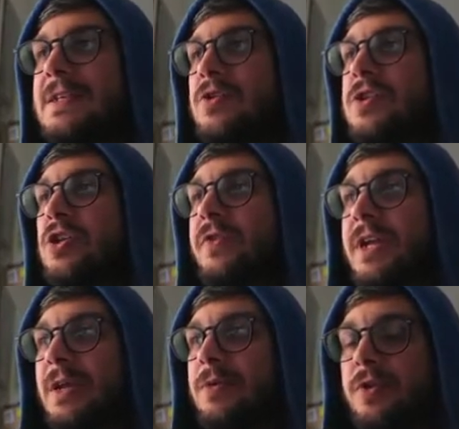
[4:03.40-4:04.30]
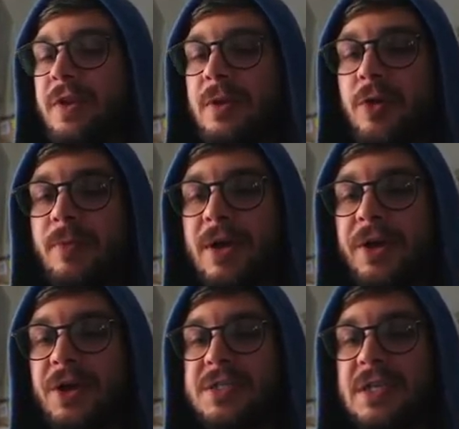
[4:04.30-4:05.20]
cosa troveremo? Troveremo roba
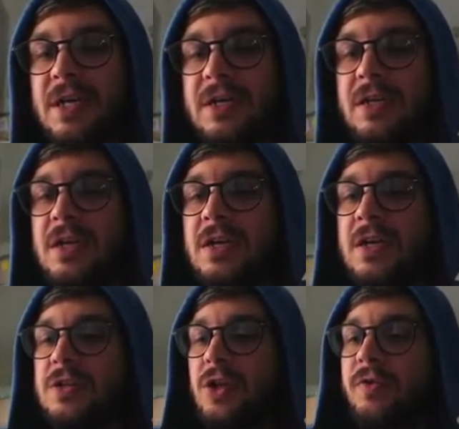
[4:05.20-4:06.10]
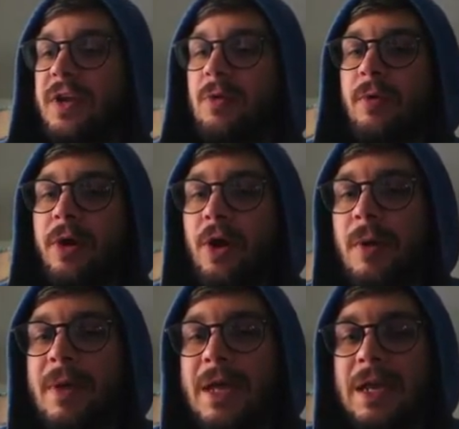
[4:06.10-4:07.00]
grossa? Troveremo roba
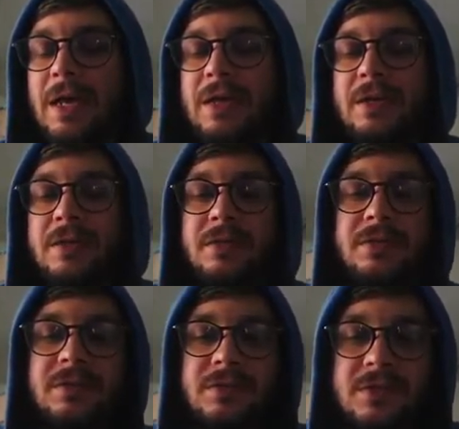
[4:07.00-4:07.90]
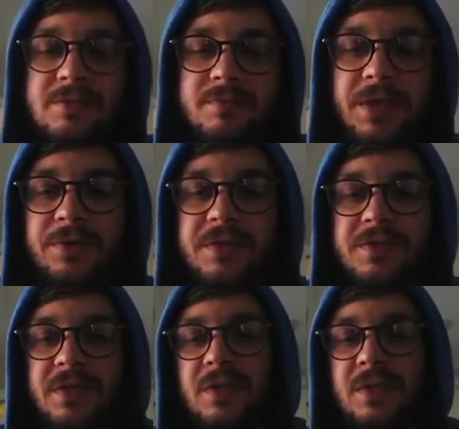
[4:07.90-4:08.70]
bella? Spero di sì.